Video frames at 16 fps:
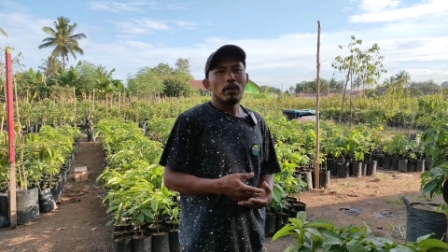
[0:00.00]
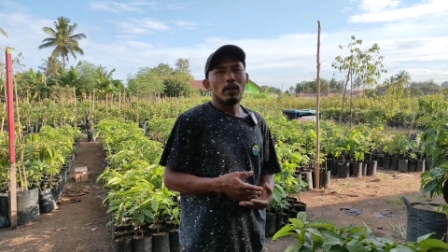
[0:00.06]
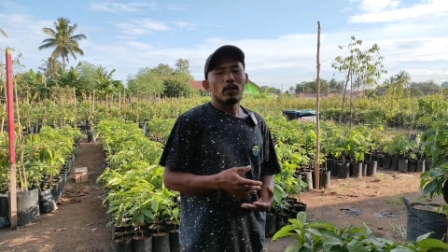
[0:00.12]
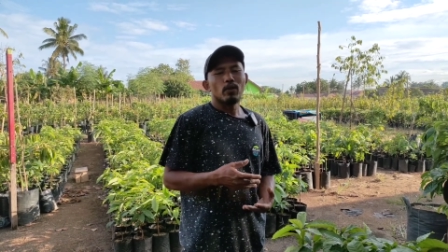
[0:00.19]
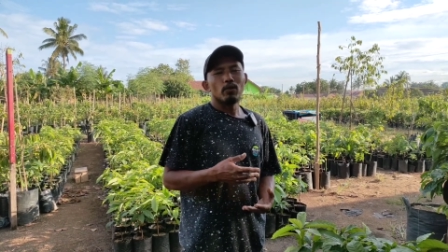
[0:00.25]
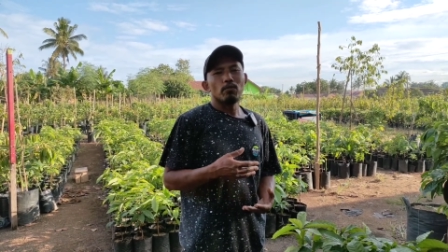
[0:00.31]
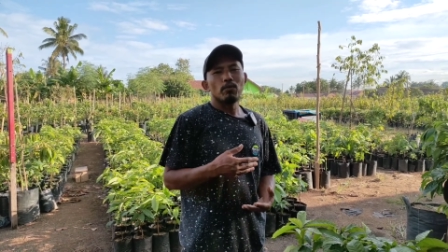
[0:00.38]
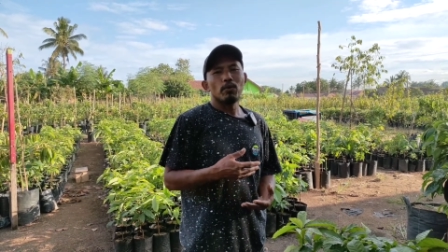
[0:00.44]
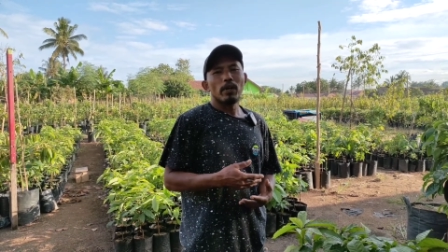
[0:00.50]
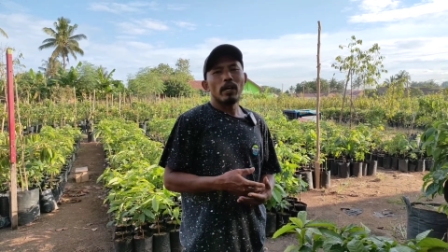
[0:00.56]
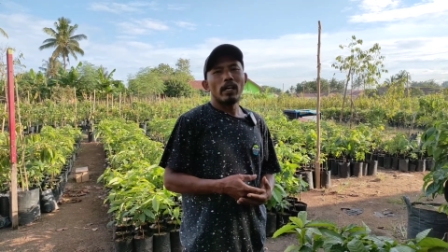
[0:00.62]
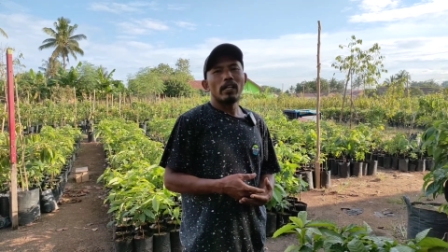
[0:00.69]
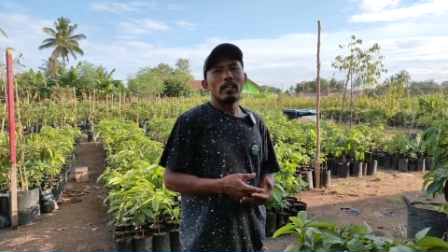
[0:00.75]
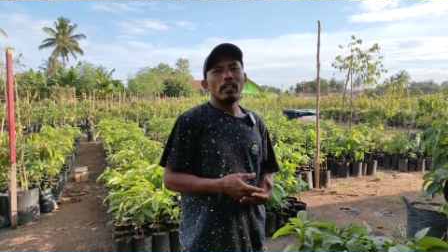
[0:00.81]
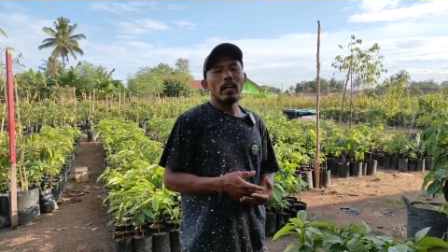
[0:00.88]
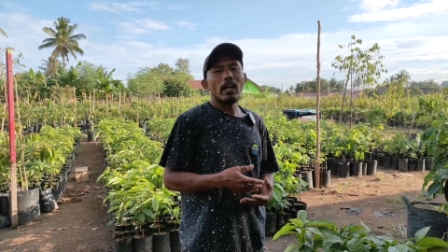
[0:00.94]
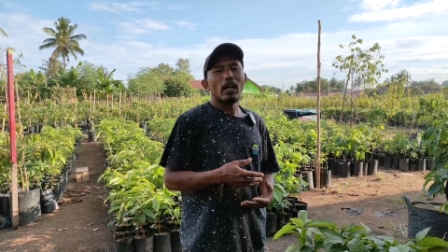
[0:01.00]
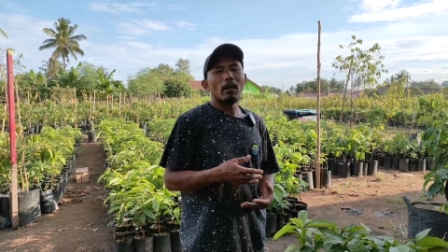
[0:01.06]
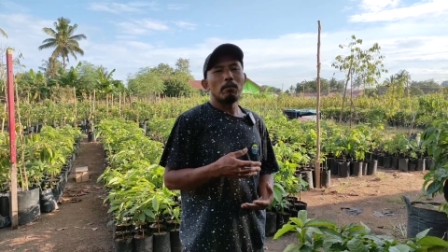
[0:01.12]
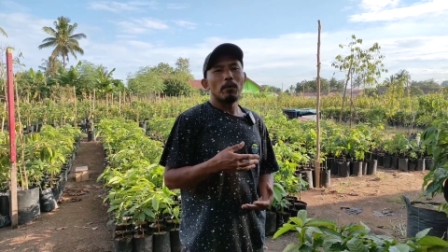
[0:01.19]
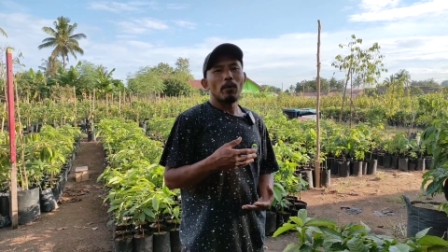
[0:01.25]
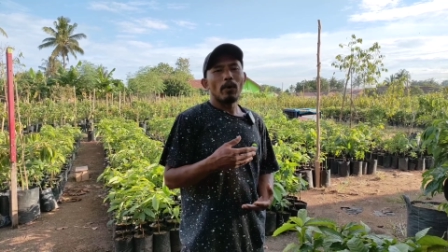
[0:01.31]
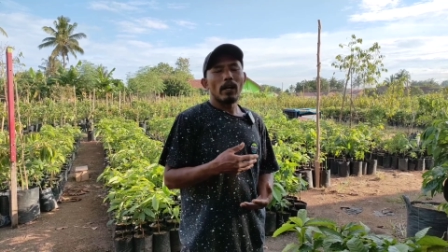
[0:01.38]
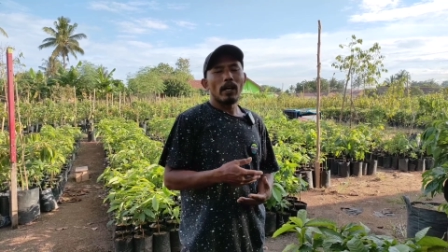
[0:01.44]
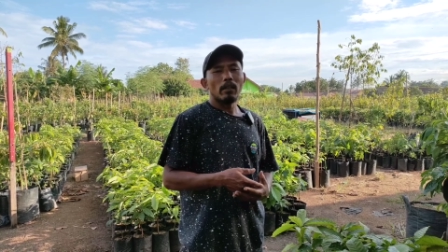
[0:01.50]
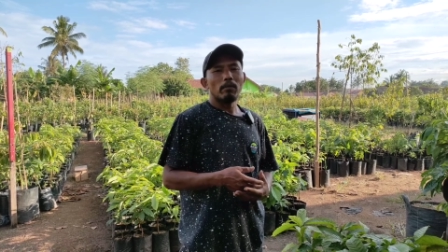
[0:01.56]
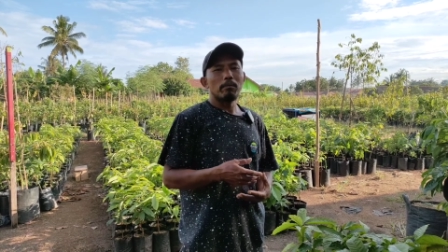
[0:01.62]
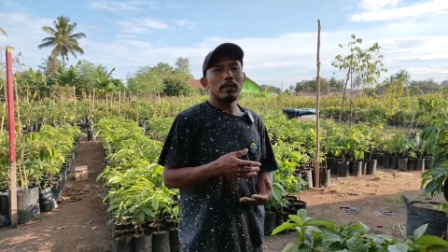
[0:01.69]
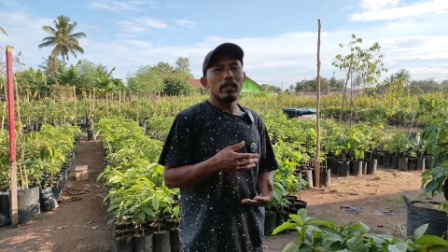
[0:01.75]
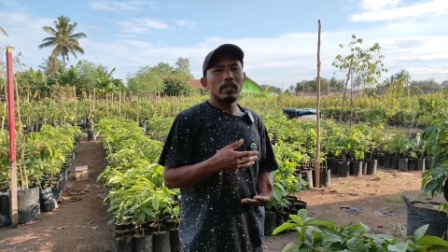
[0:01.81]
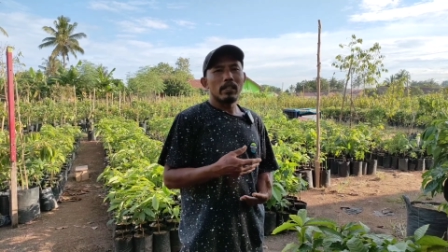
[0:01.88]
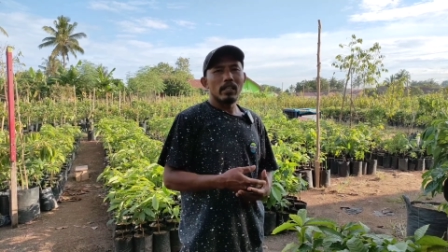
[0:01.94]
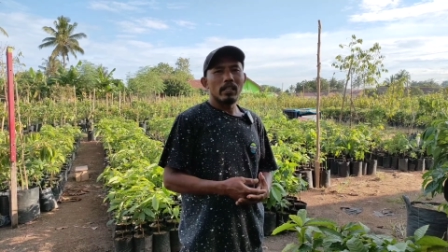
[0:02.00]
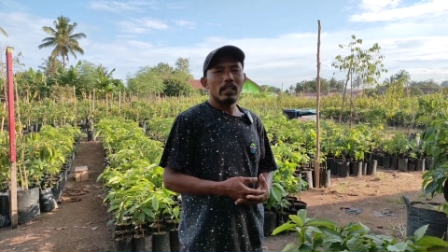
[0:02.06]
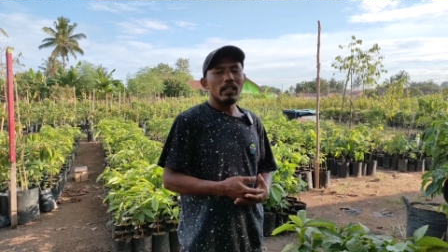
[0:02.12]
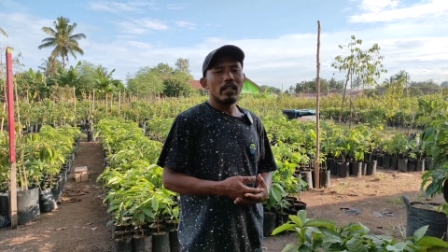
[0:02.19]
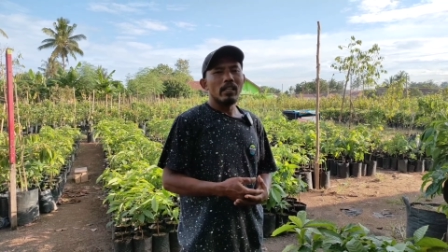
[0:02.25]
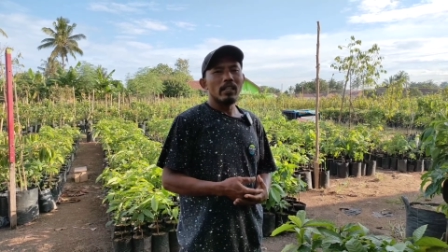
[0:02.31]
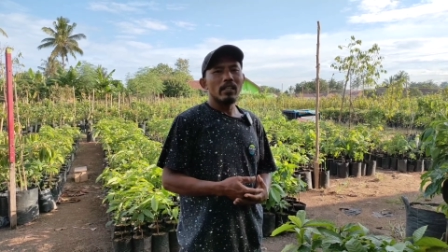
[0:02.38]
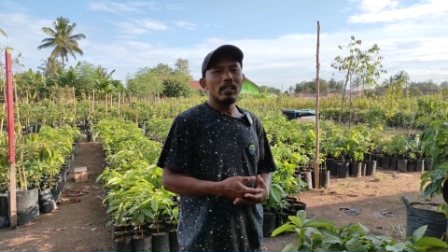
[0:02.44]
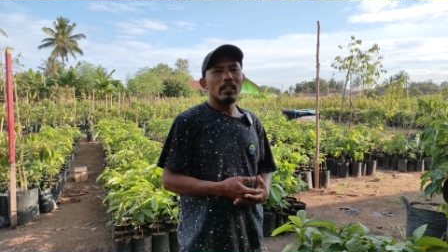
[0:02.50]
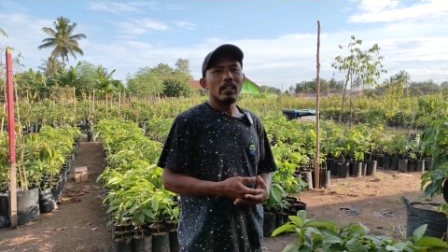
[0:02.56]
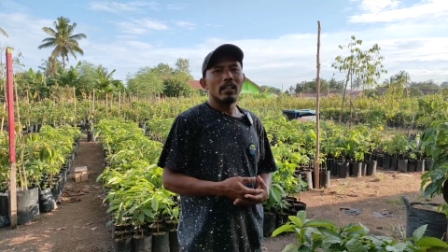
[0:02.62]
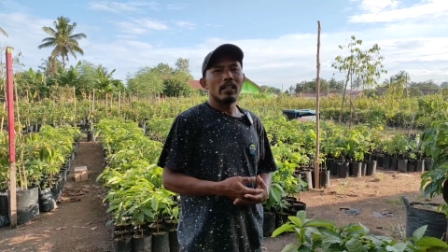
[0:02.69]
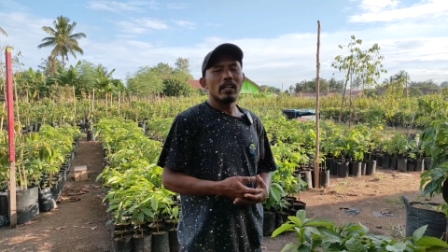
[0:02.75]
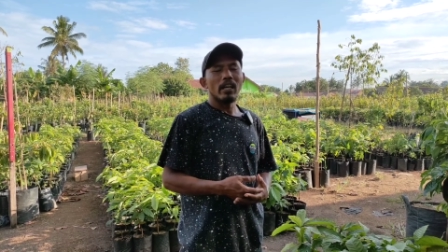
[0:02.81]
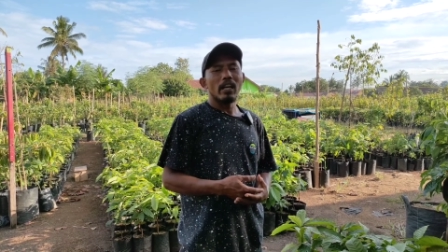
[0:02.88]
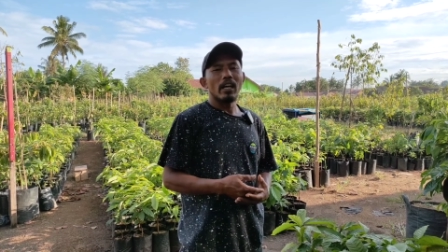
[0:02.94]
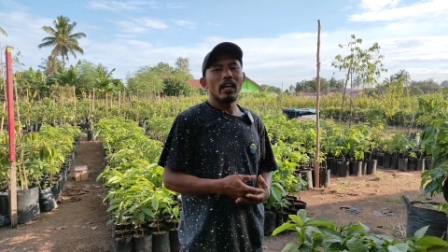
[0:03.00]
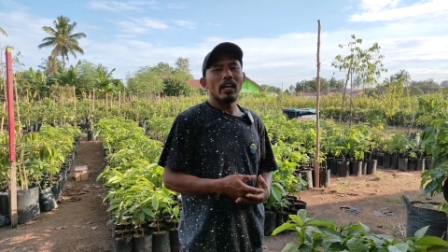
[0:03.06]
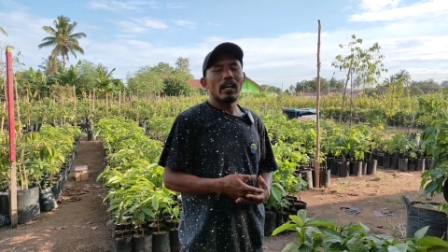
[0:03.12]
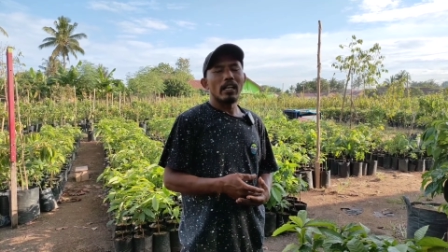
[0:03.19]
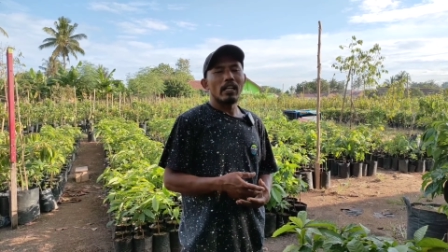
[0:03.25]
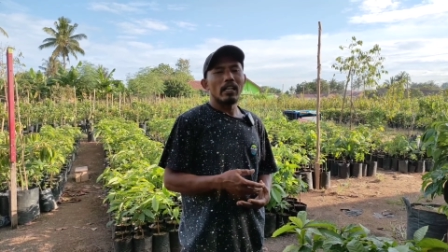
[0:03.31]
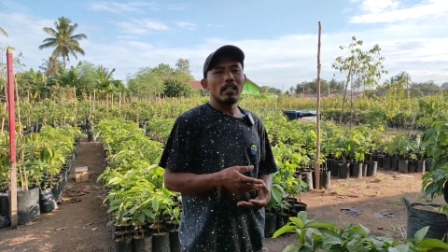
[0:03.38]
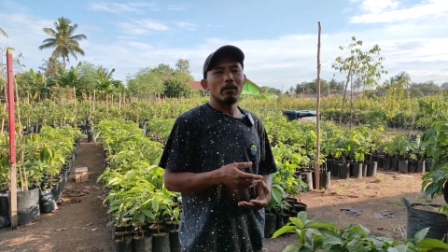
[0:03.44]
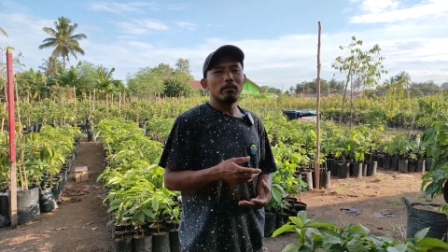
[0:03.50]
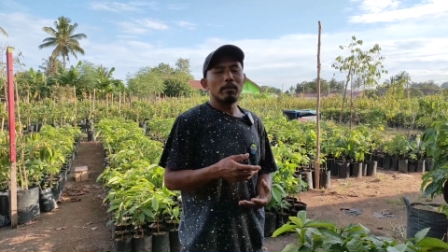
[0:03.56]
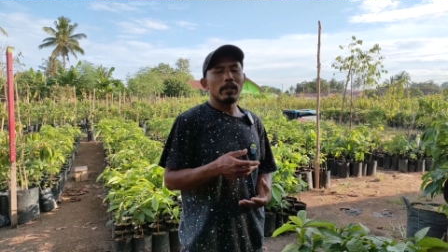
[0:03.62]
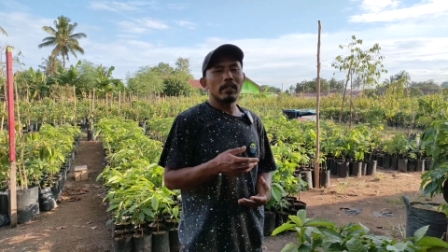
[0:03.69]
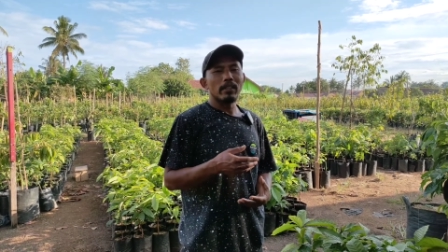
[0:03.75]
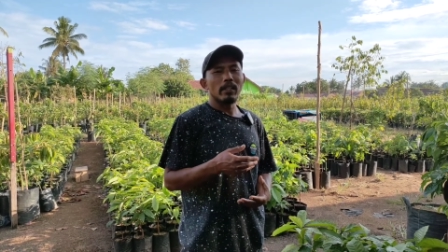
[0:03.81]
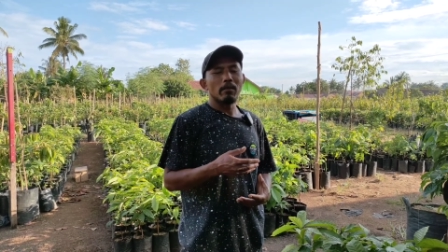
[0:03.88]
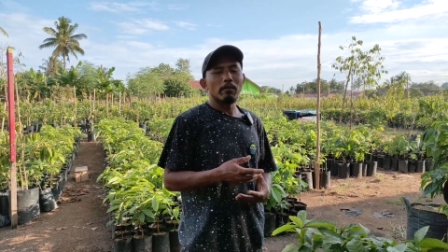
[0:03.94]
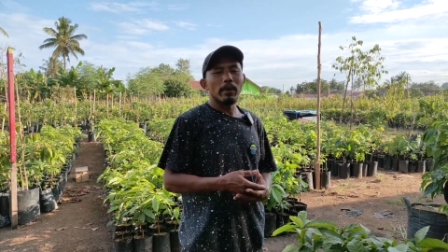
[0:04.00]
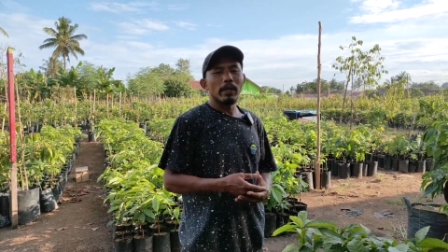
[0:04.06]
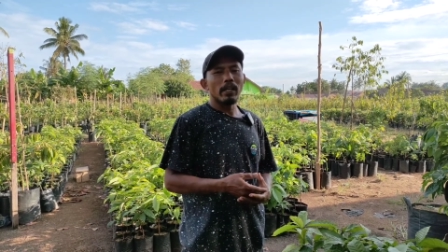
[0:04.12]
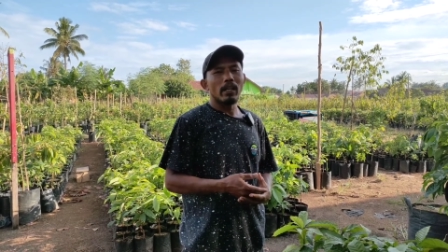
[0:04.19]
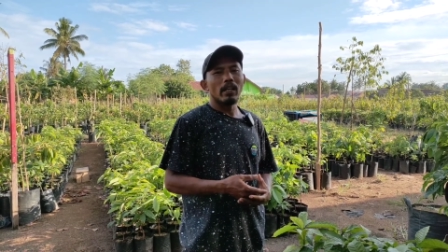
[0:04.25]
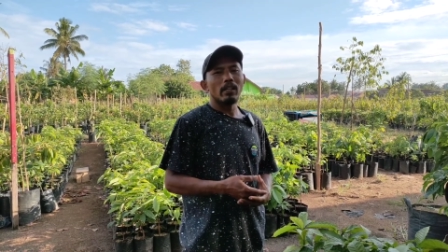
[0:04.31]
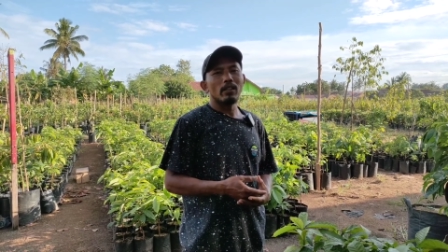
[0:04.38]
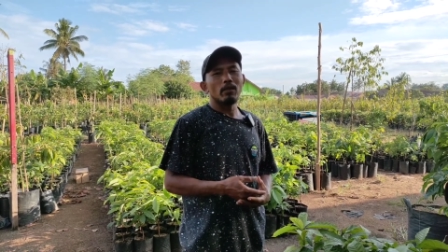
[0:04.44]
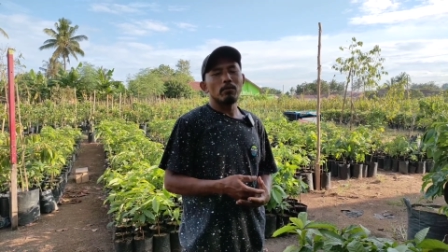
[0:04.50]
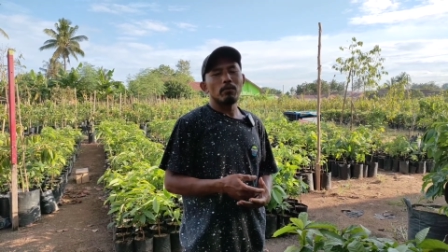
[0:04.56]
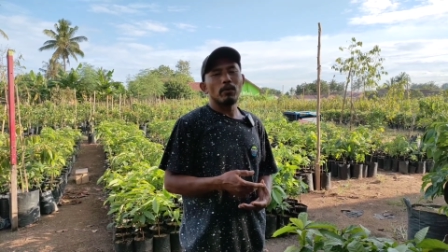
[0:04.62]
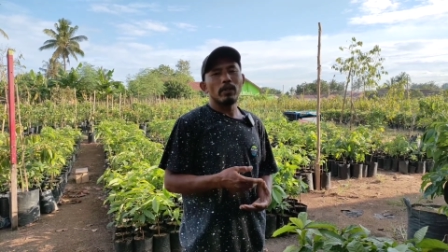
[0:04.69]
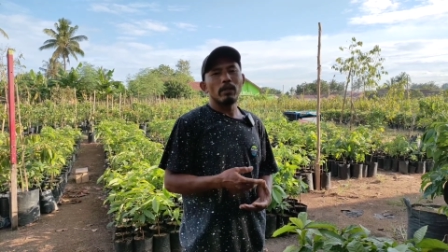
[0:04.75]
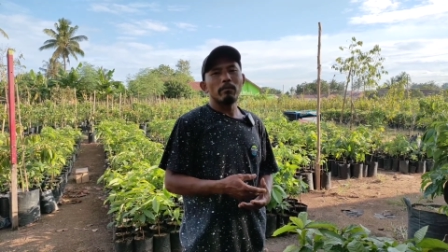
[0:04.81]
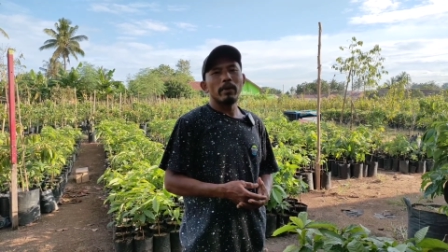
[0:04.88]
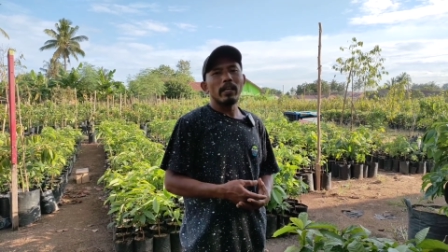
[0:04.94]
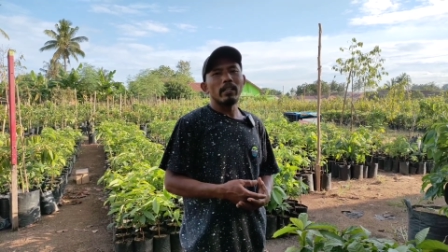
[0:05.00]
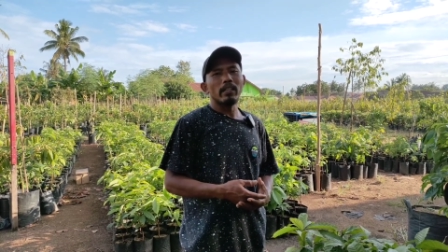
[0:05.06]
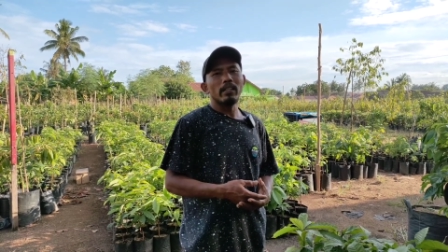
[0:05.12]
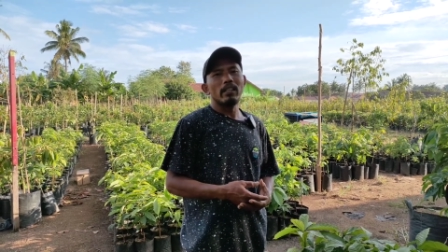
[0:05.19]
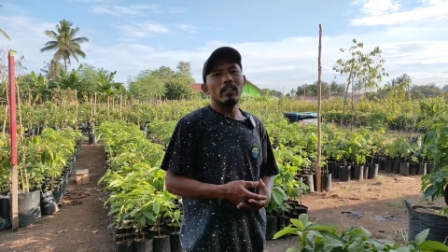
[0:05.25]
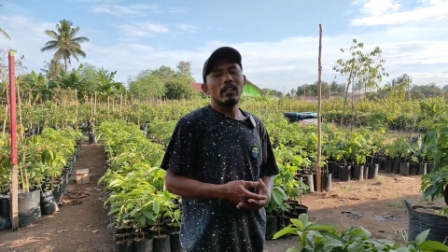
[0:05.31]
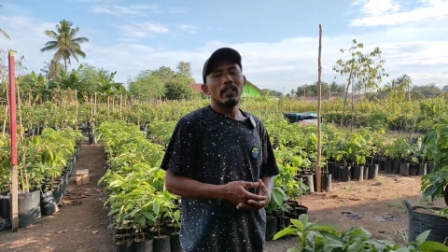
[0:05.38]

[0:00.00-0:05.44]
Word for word: pertumbuhan alpokat Mickey yang ada di painter bag atau polybag